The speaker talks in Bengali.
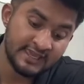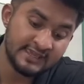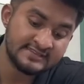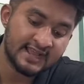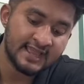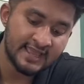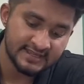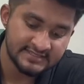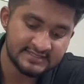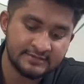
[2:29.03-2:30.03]
এই জায়গায়
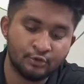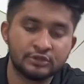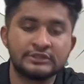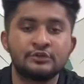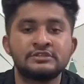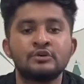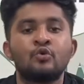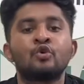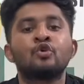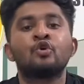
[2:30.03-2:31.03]
আসছি ভর্তি হয়েছি
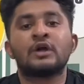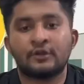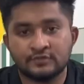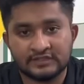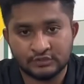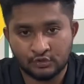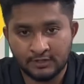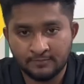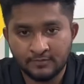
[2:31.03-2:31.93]
অন্য কারো সাজেশনে